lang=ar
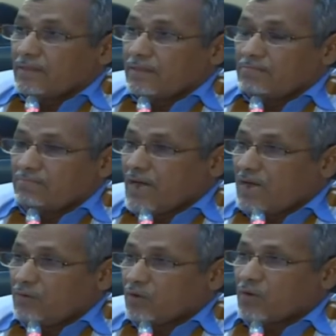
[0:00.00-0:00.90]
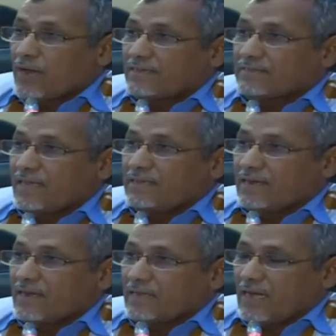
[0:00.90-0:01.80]
ما هم القرى
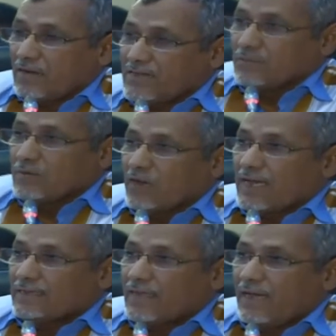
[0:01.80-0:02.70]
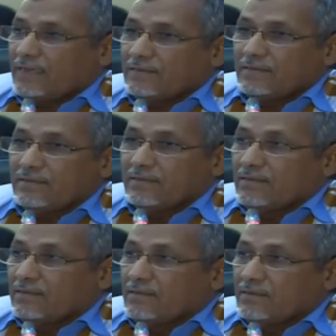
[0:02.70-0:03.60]
الصغيرات عواصم المقاطعات
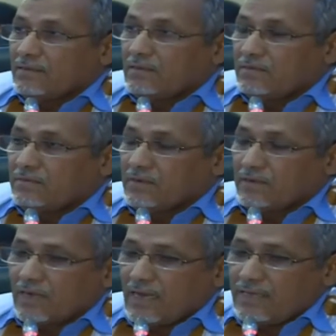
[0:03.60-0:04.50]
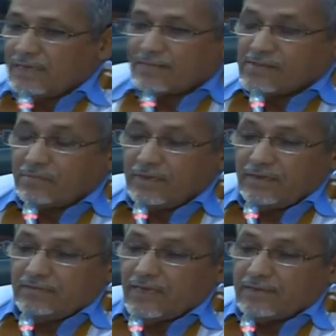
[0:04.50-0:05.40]
في هذه الاسابيع
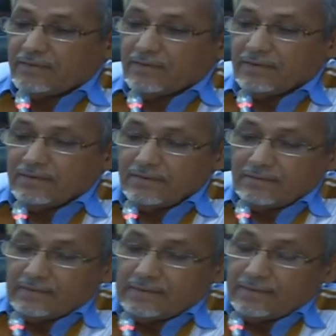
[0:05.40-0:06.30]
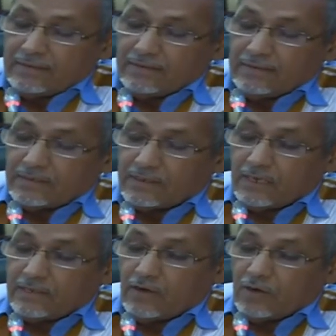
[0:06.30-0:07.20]
الفايته
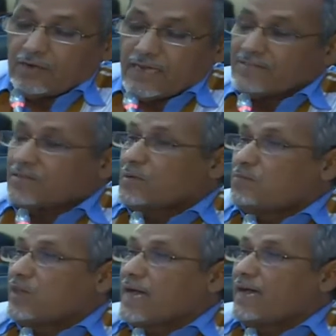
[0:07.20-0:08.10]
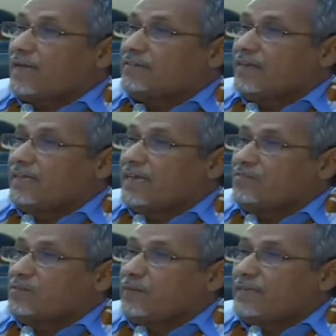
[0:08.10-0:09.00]
شهدنا هون ياسر من المظاهرات كلها
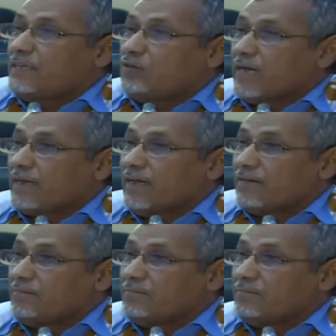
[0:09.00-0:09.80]
رافد البادين وكركرهم